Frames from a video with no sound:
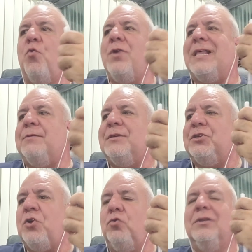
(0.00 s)
una
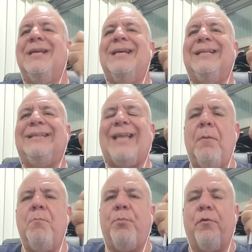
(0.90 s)
división
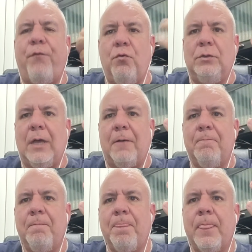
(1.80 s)
tan profunda.